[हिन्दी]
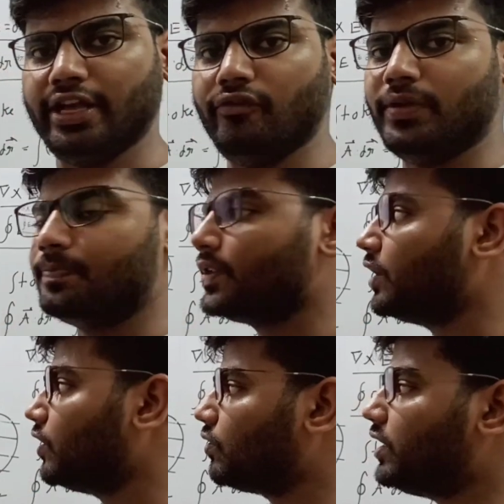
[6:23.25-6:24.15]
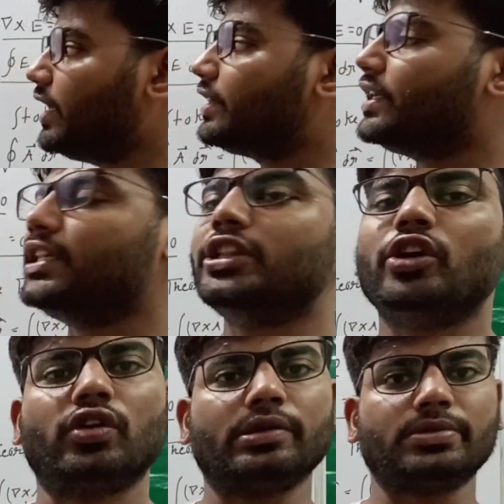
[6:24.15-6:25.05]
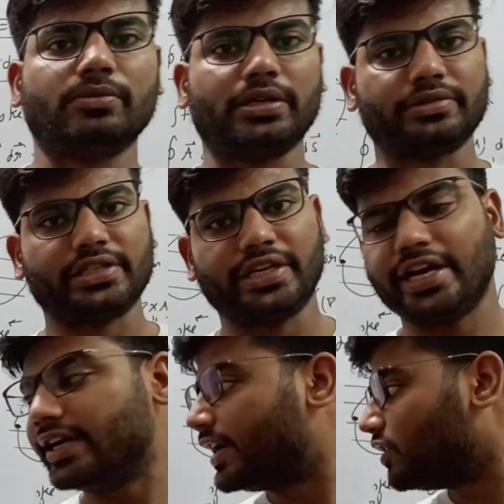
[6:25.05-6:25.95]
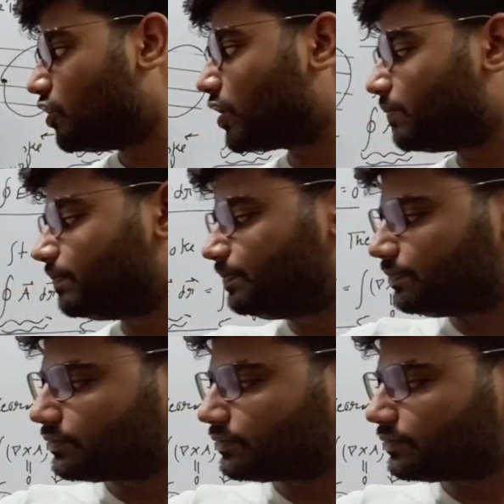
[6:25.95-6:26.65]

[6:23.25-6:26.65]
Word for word: डी वी तो ये तीन थ्योरम्स हमारे पास ग्रेडियंट थ्योरम